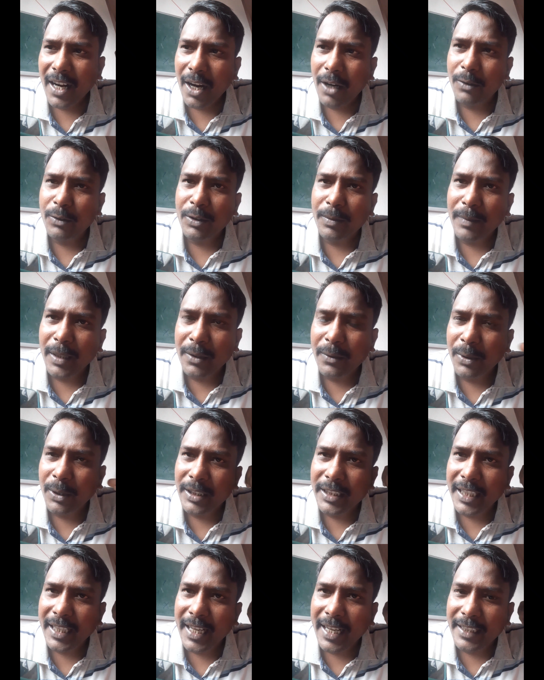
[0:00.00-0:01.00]
और उसमें
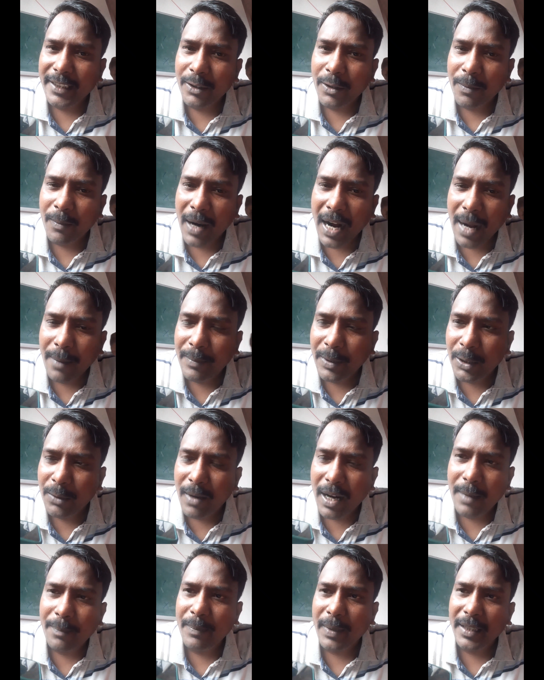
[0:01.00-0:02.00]
खोजिएगा कि वो
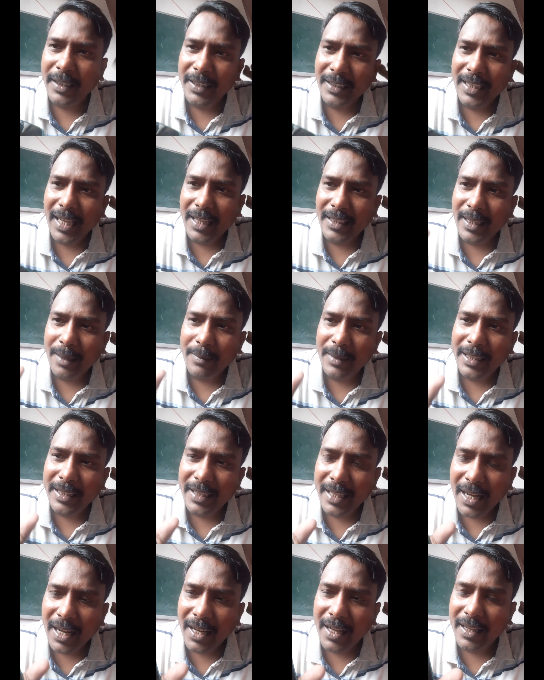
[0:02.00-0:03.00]
महाविद्वान पंडित आ जाए मेरे
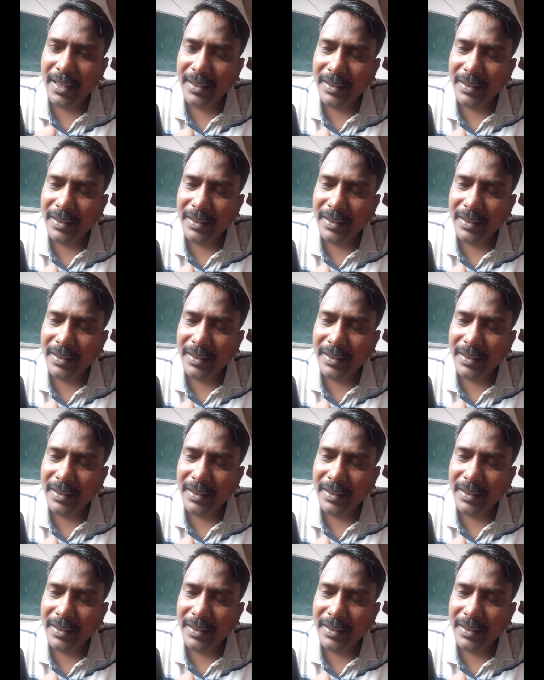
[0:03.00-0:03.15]
यहाँ